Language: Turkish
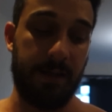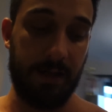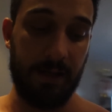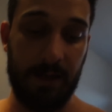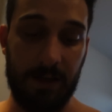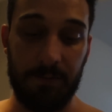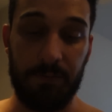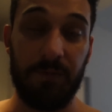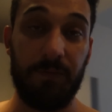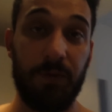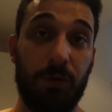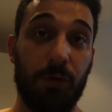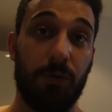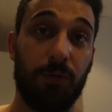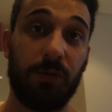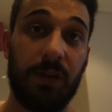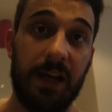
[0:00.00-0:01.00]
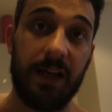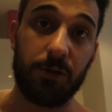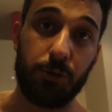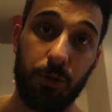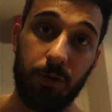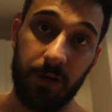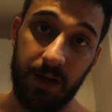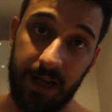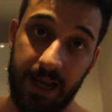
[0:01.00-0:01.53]
Ee, bir videonun daha
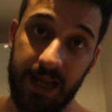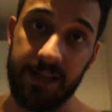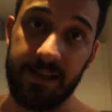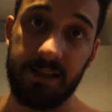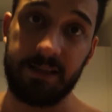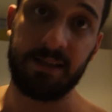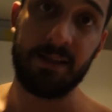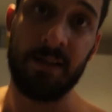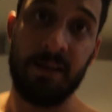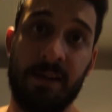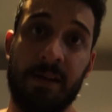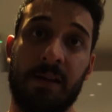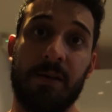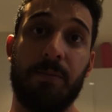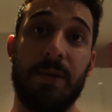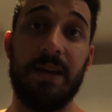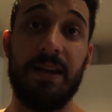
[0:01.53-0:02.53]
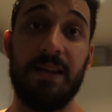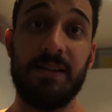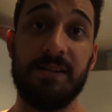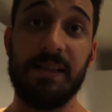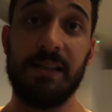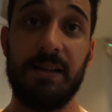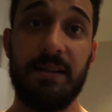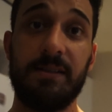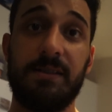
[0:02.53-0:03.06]
sonuna geldik. Beni
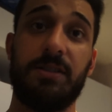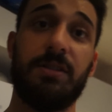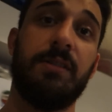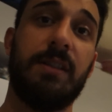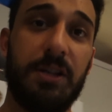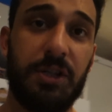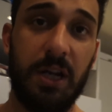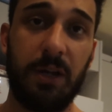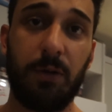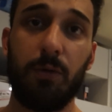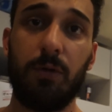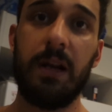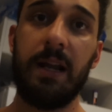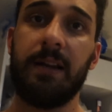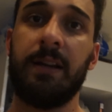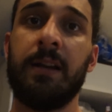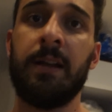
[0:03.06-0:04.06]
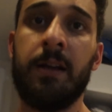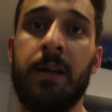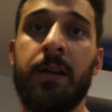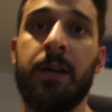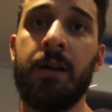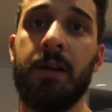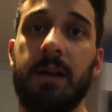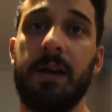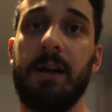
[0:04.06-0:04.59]
izlediğiniz için teşekkürler.
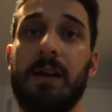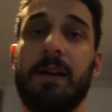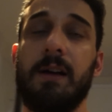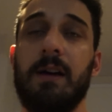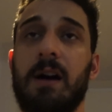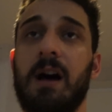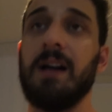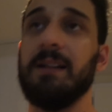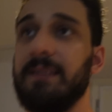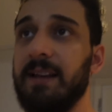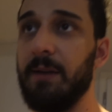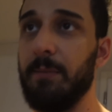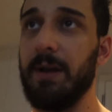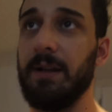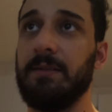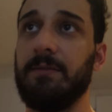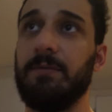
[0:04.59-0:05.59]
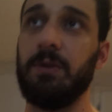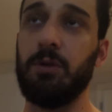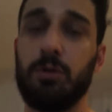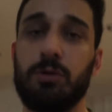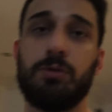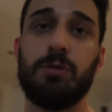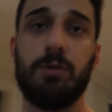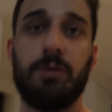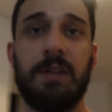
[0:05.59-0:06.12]
Ee, antrenman
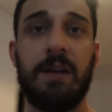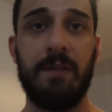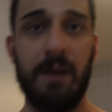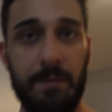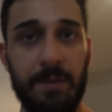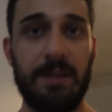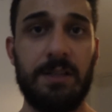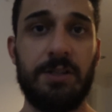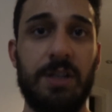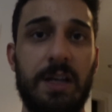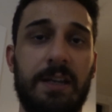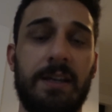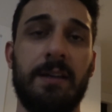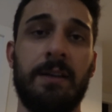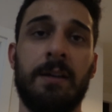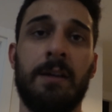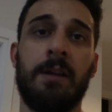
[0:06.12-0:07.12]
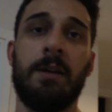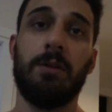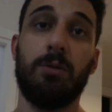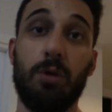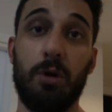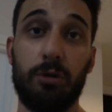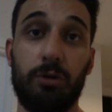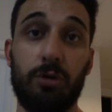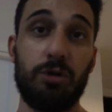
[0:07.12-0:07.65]
videosu devam edecek.
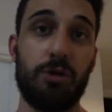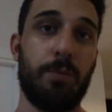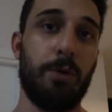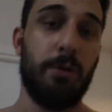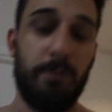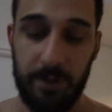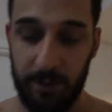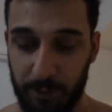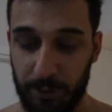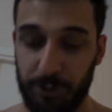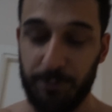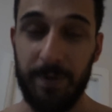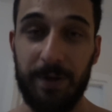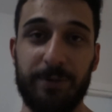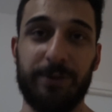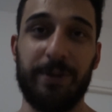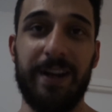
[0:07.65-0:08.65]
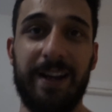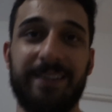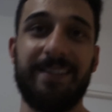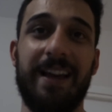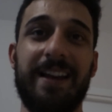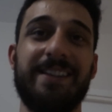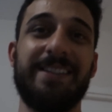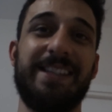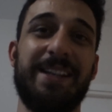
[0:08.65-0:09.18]
Dördüncü bölümde görüşmek üzere.
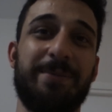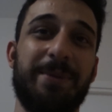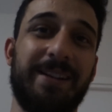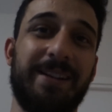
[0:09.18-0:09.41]
Kendinize iyi